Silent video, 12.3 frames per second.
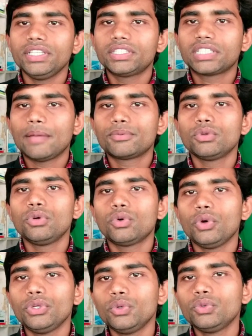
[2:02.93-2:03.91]
इस कैप्सूल
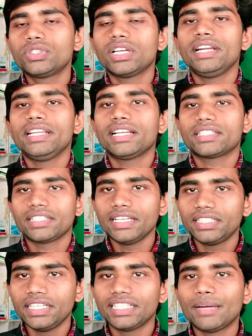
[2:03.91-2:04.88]
को यूज करने का
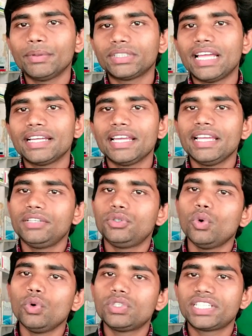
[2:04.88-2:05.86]
सही तरीका बताएंगे
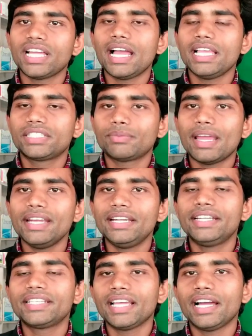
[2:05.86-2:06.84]
डोज क्या है एक्सपायरी
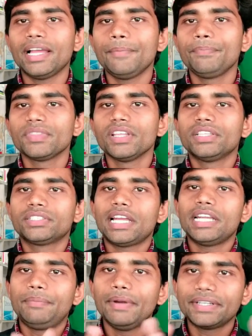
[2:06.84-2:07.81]
डेट क्या है
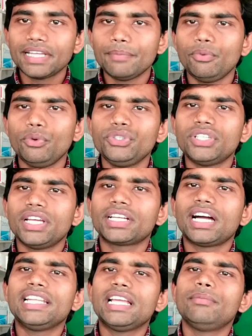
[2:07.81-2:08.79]
साइड इफेक्ट क्या है पूरी
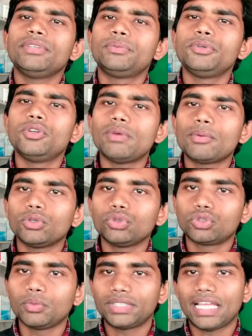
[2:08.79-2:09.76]
जानकारी हम इस वीडियो में आपको
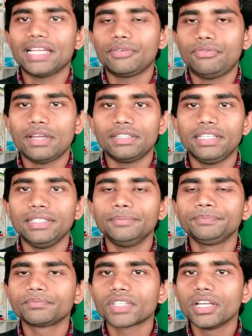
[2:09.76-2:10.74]
दोस्तों बताएंगे फाइनली
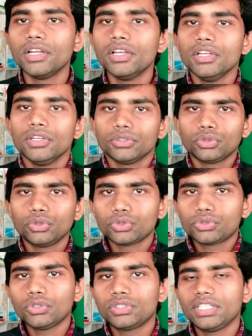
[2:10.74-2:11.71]
तो
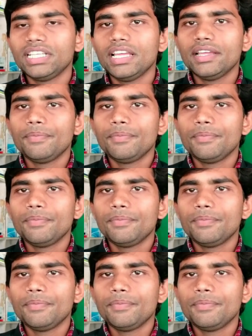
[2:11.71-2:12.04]
दोस्तों चलिए